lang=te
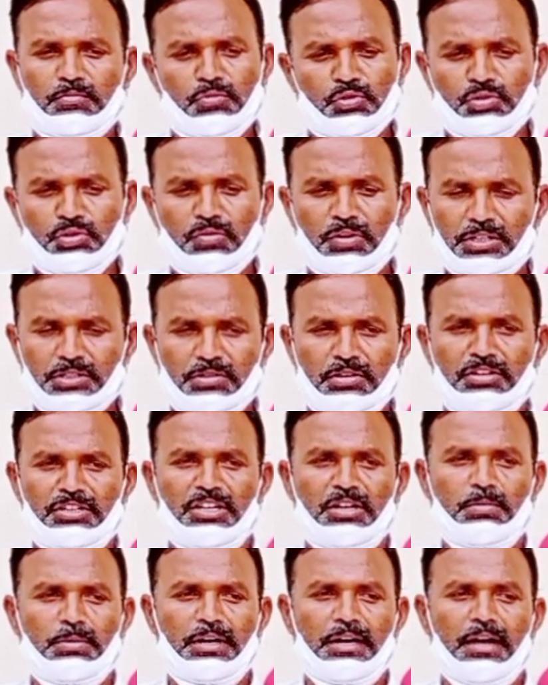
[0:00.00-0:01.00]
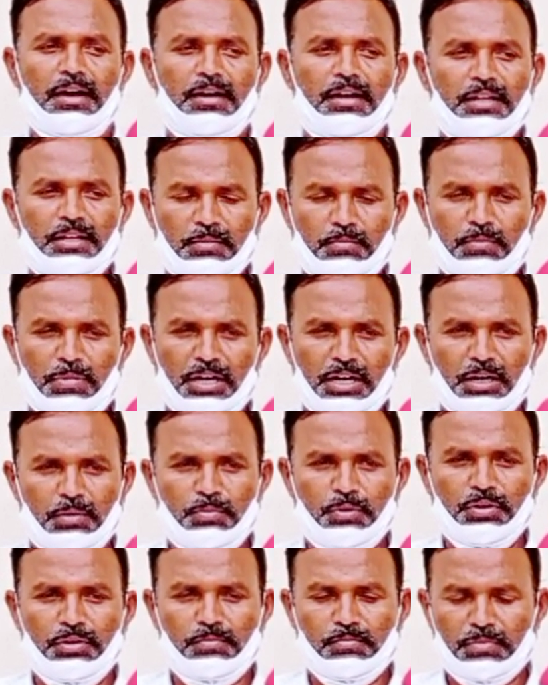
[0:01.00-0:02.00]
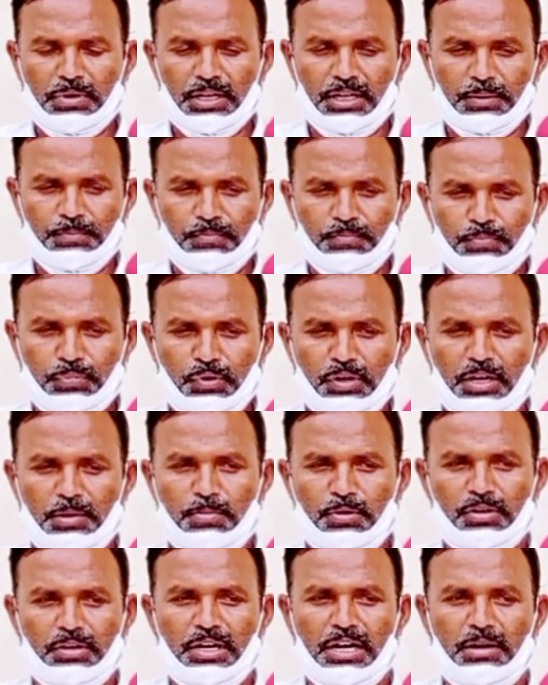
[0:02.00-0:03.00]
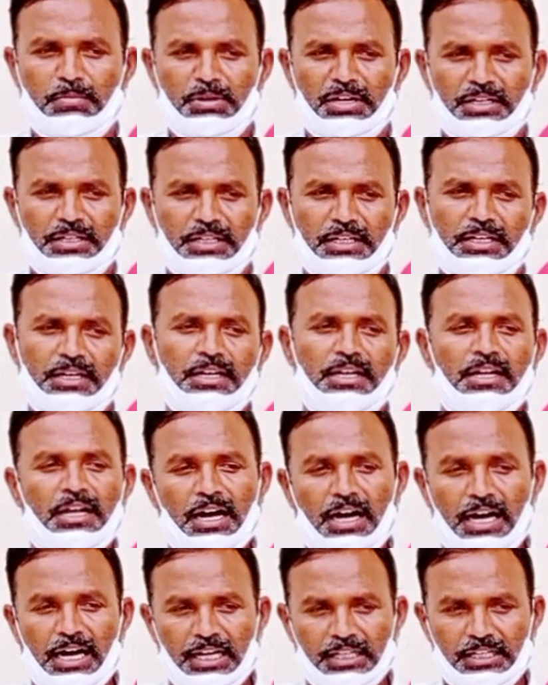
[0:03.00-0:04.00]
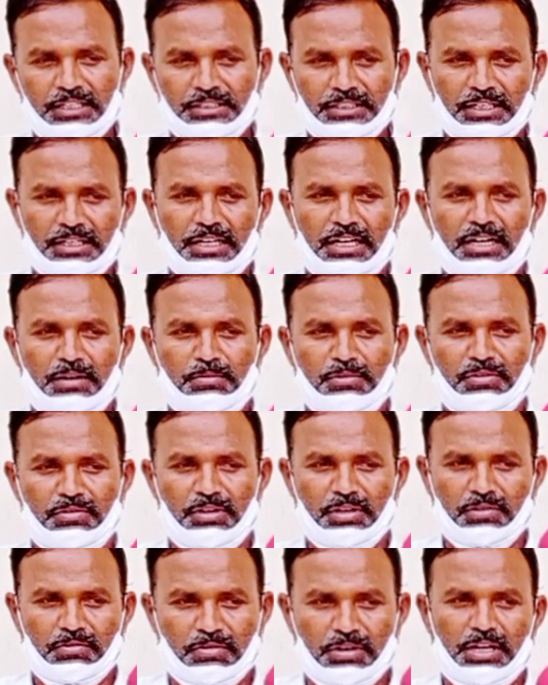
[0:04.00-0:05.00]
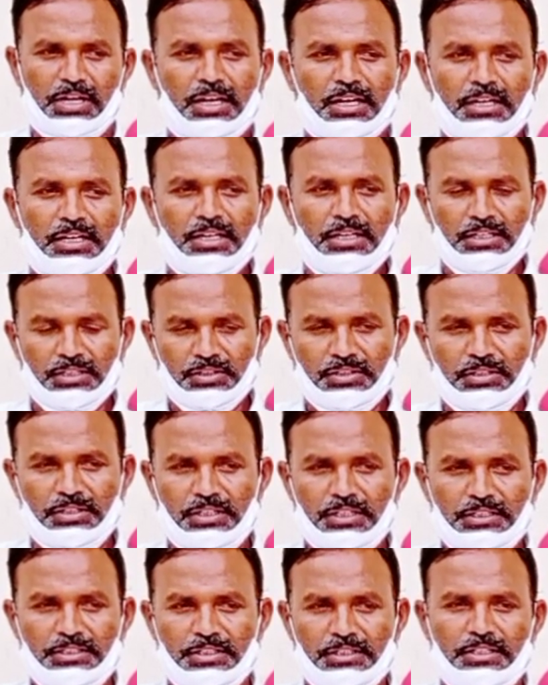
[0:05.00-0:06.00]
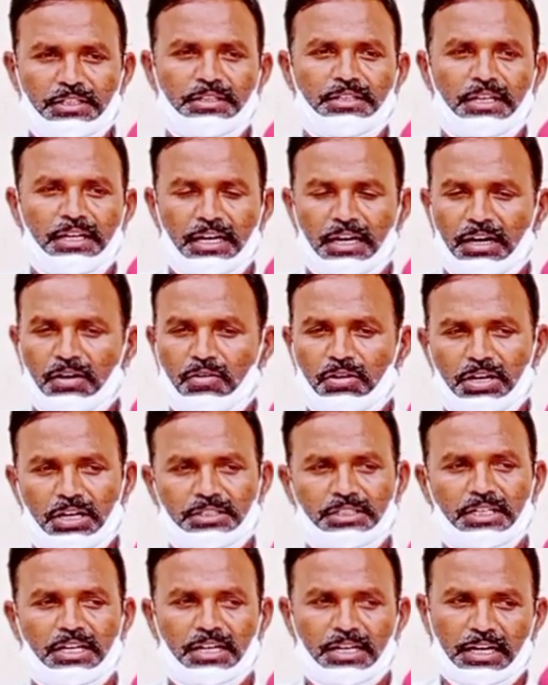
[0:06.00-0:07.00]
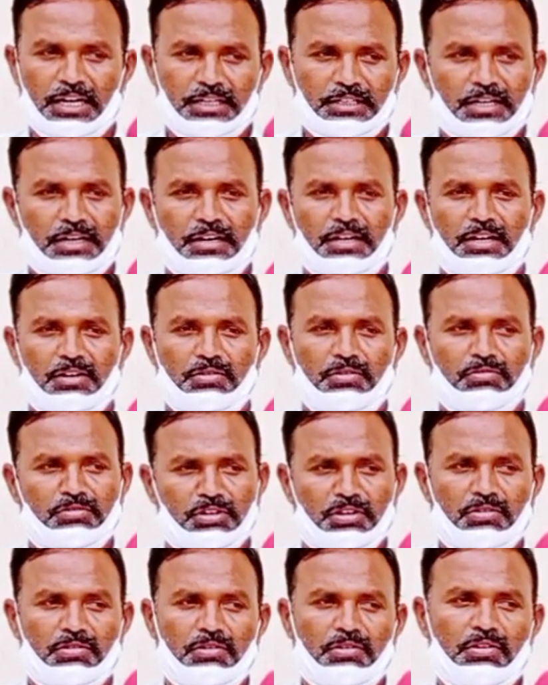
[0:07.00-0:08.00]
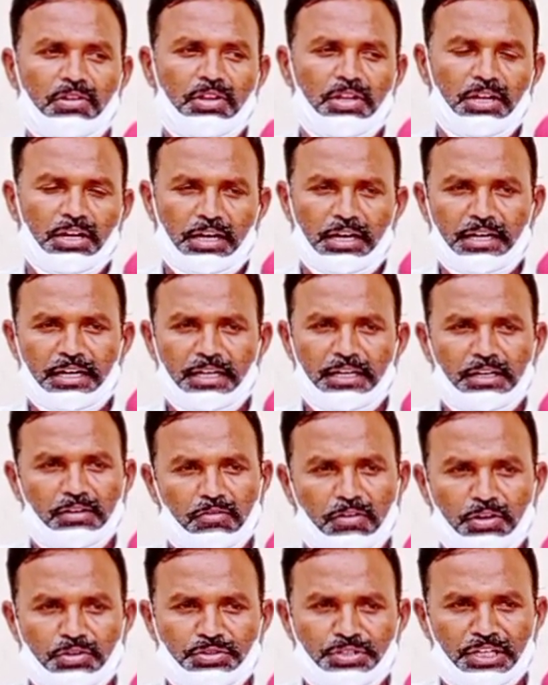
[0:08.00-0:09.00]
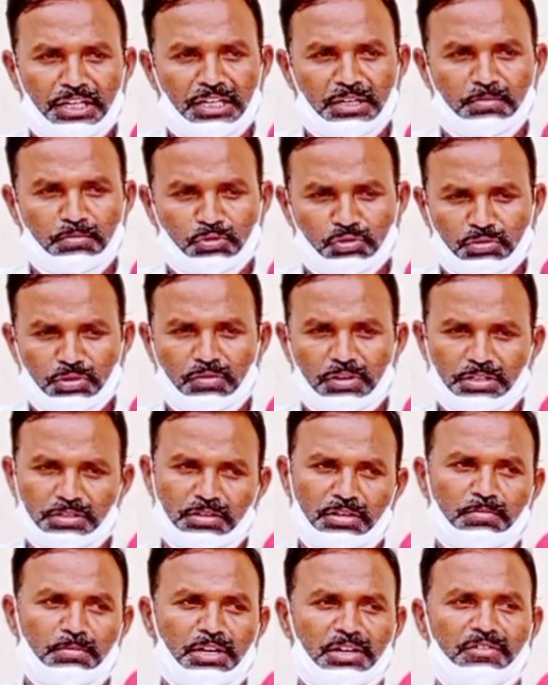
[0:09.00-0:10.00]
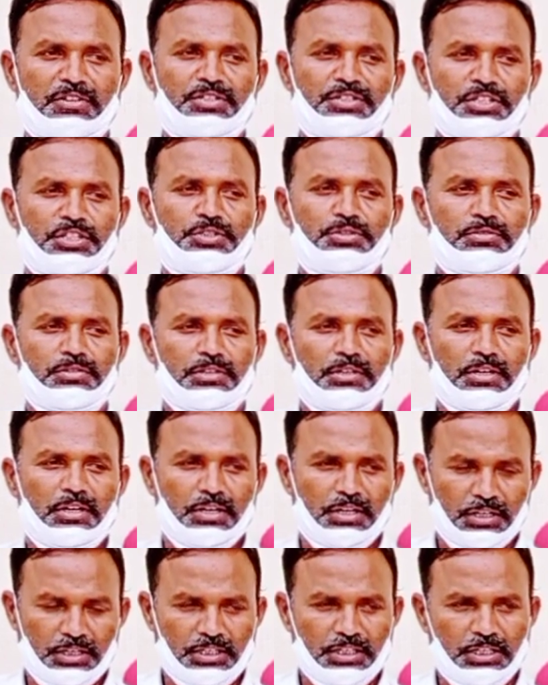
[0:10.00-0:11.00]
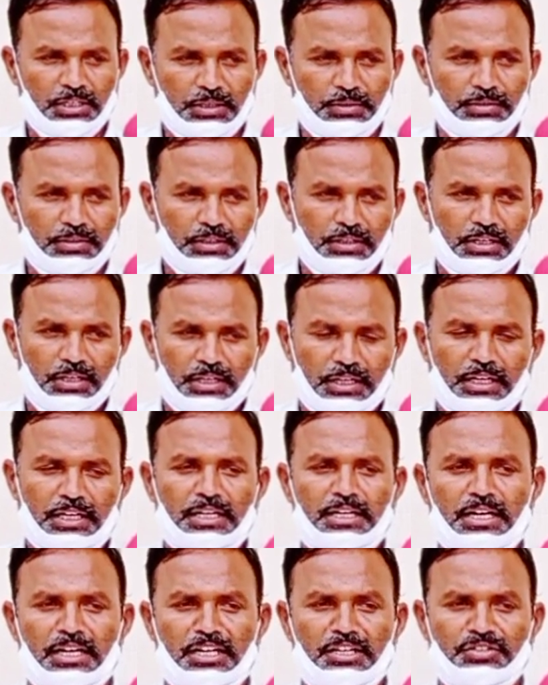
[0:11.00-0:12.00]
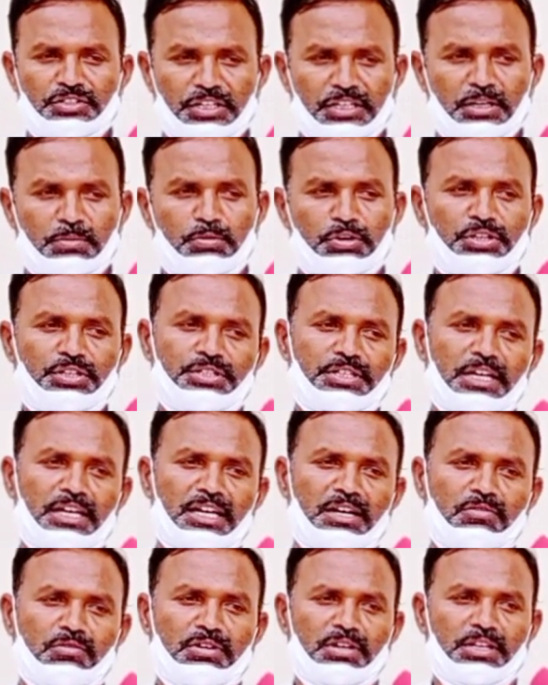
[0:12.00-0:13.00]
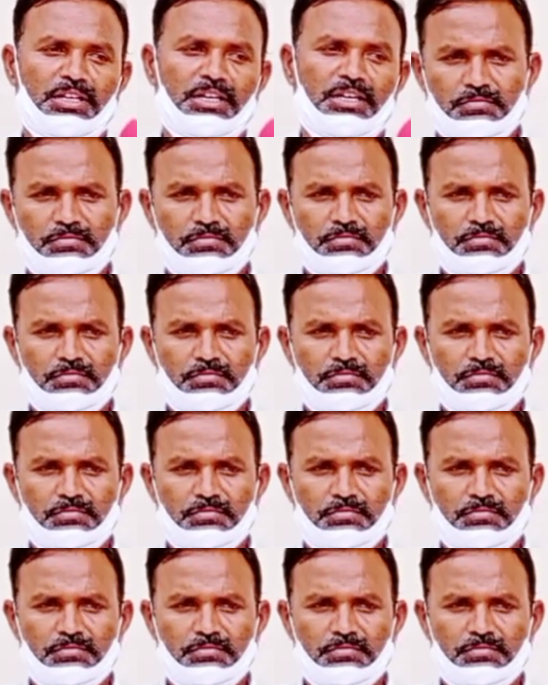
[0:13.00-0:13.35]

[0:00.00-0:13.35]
ముందు వరుసలో నిలబడ్డా మా అభివృ మా పుల్లాయపడు గ్రామానికి ఆదర్శ గ్రామంలో కూడా తీర్చిదిద్దే అవకాశాలు కలెక్టర్ గారు ఉన్నారు అంటే ఎవరు చేయని ముందు వరుసలో మనమే చేసి ఈ ఇంకా నేను చేయబోయేది చాలా ఉన్నది